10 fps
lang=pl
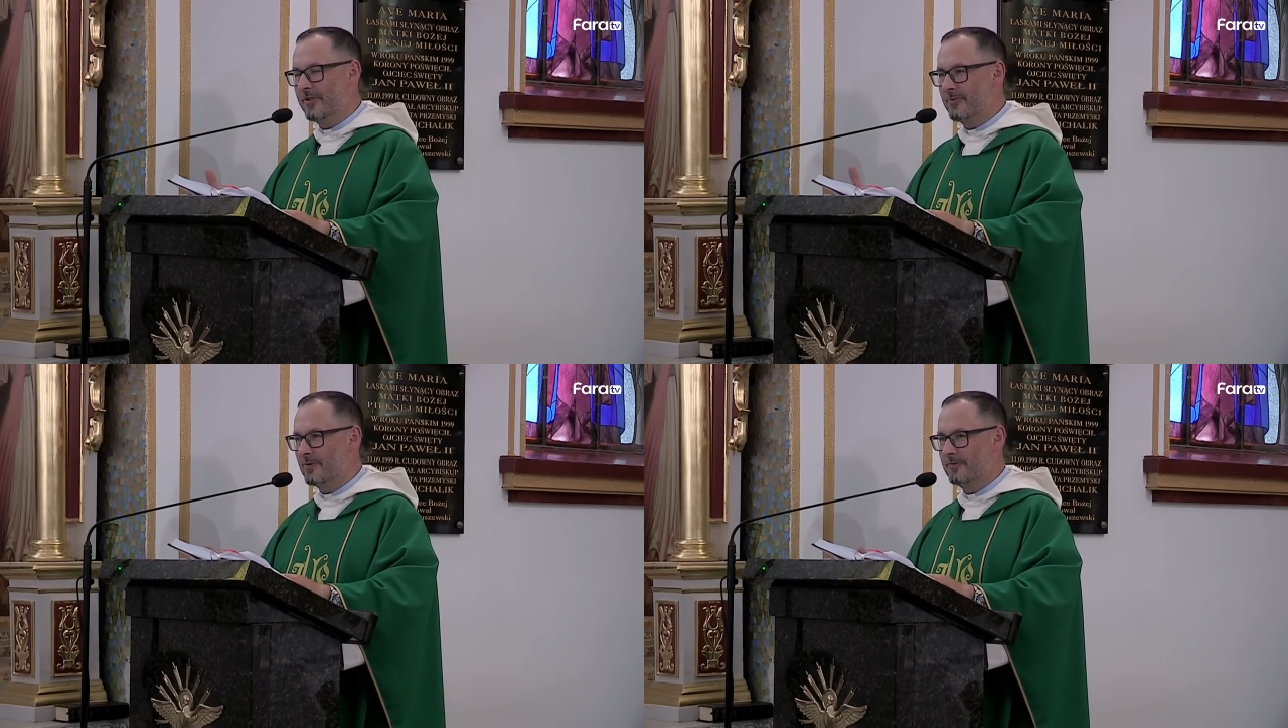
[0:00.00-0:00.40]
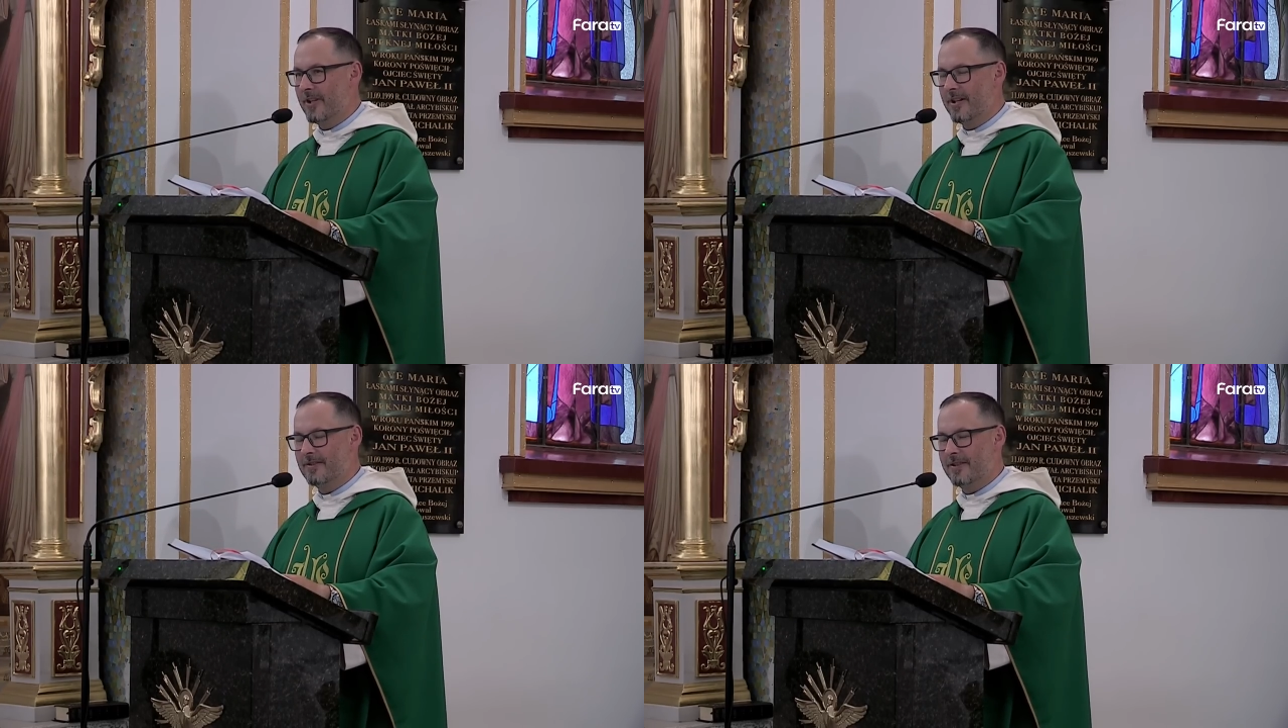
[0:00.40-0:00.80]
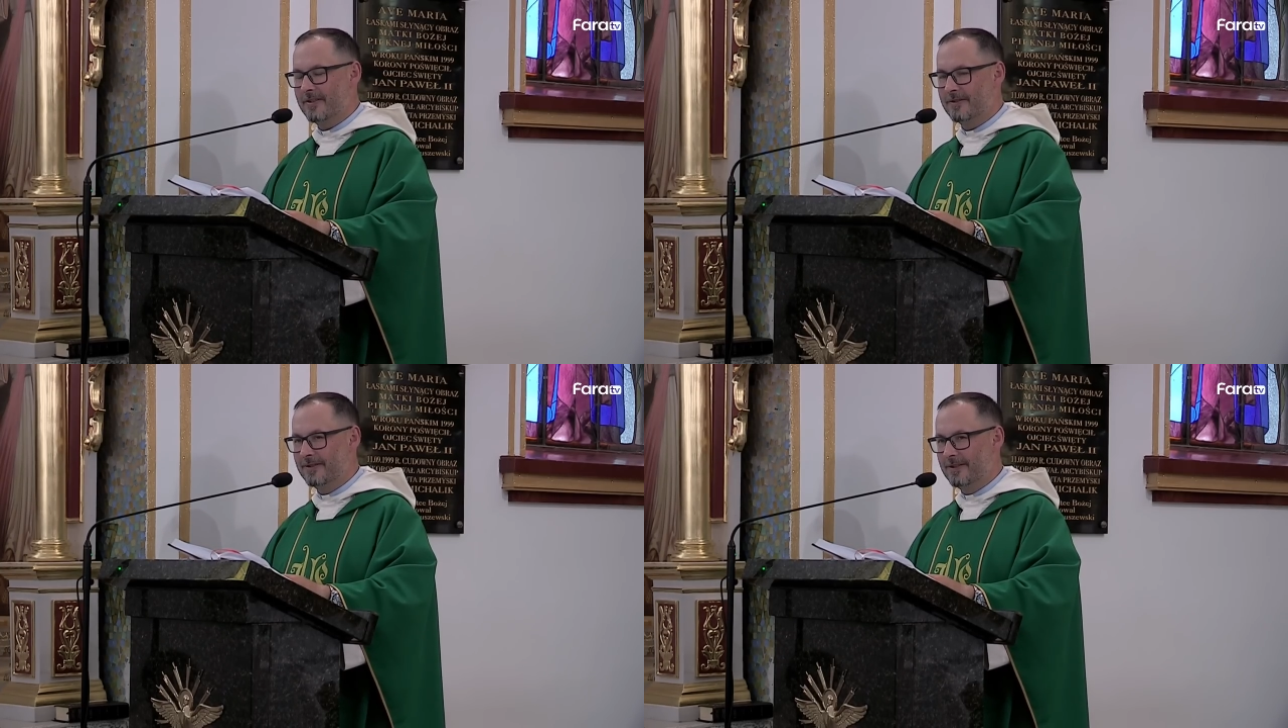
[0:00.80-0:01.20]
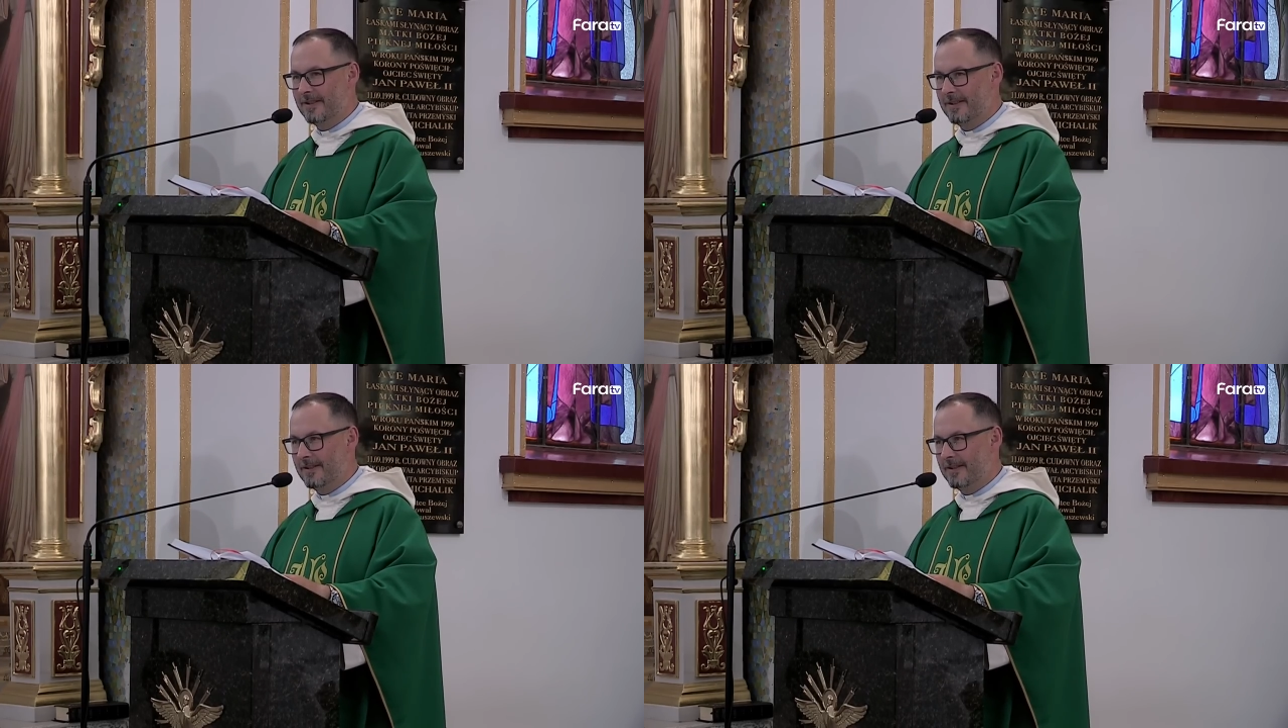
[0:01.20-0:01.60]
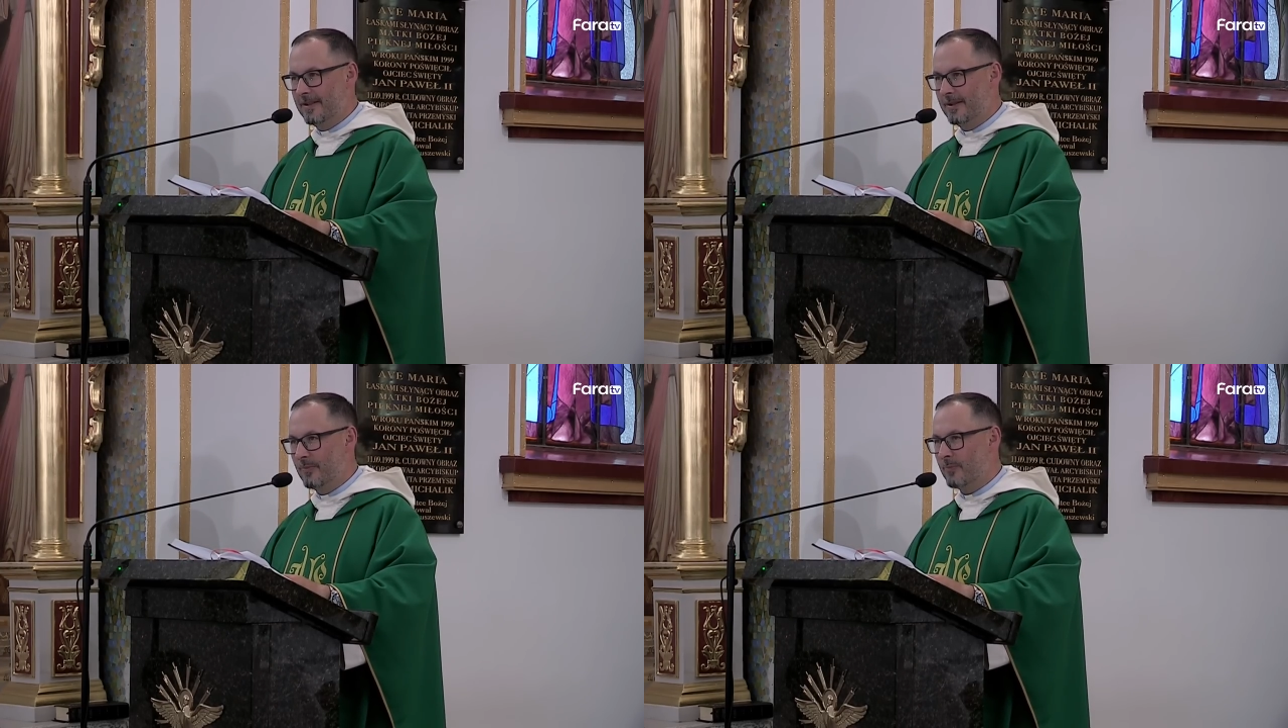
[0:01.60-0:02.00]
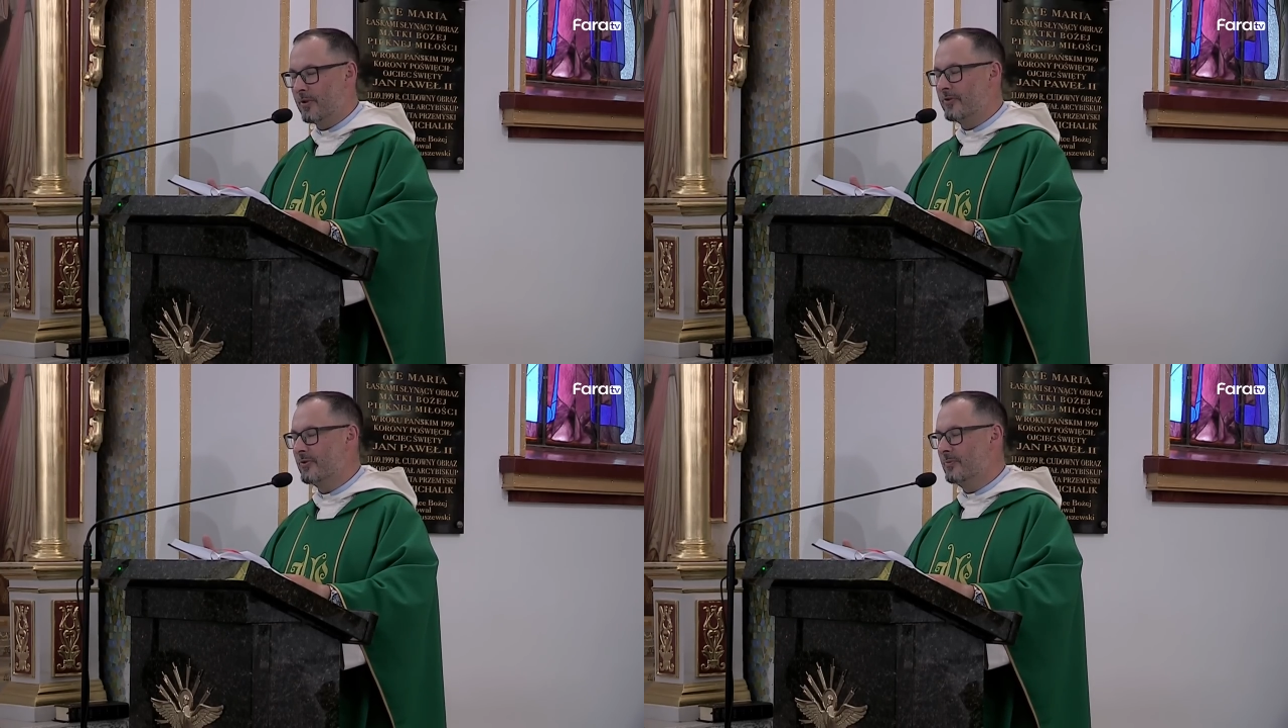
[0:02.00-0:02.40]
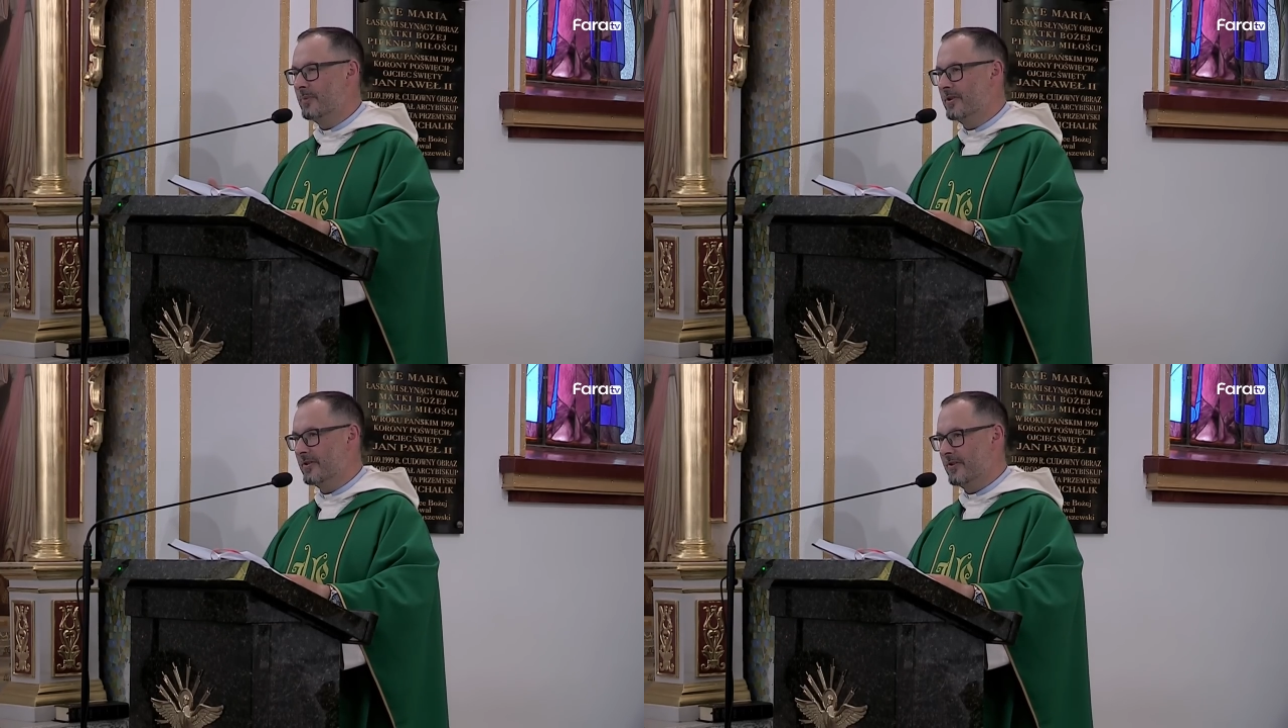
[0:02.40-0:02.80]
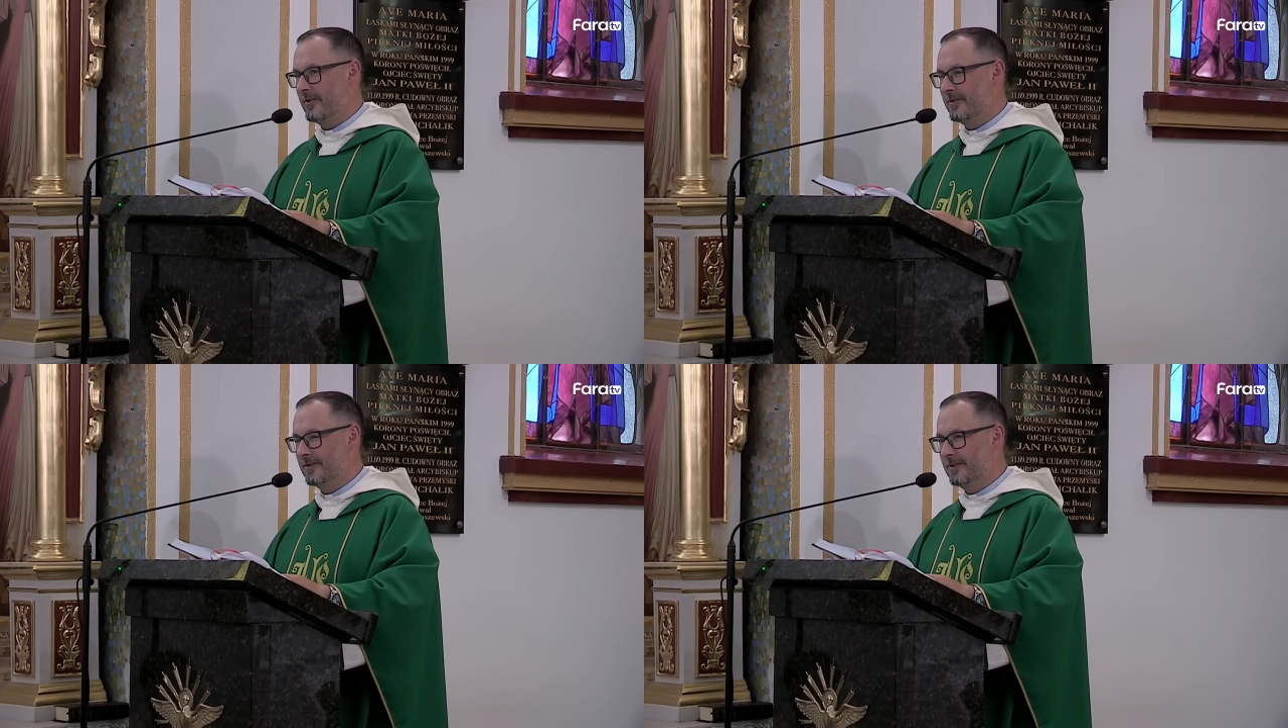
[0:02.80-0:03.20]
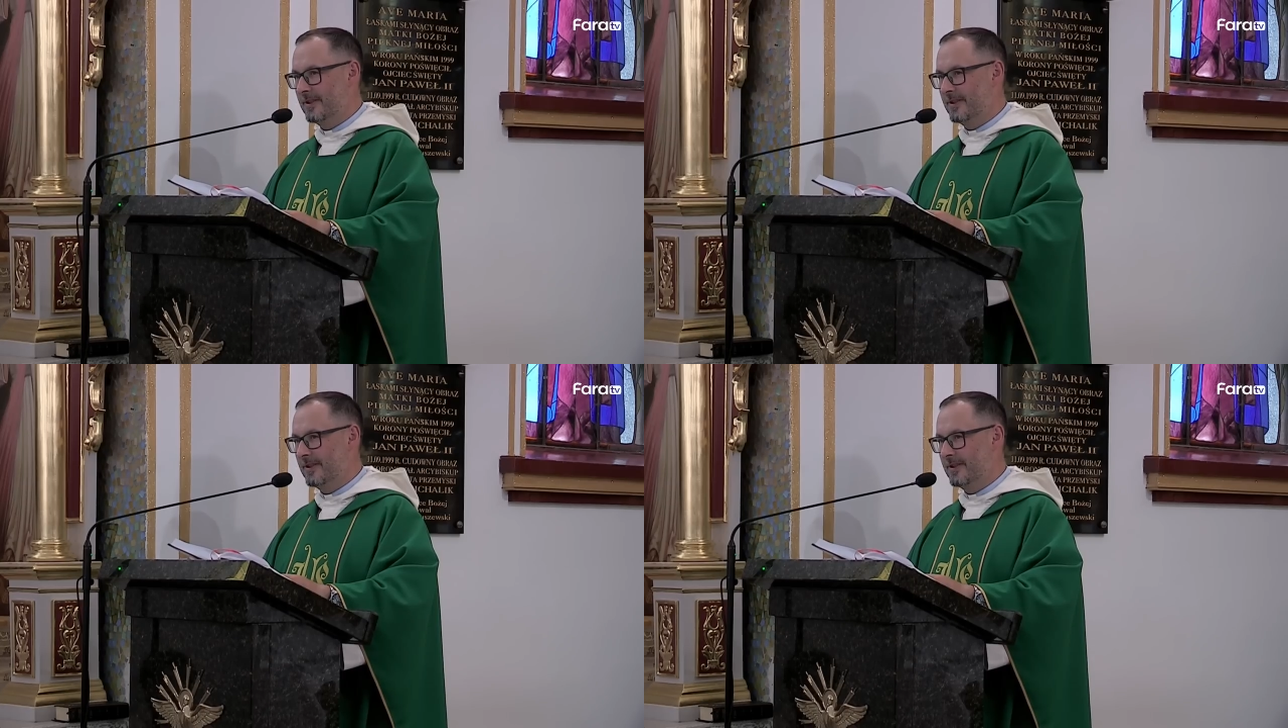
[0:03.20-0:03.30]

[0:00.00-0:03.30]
bez mówienia. Po prostu być.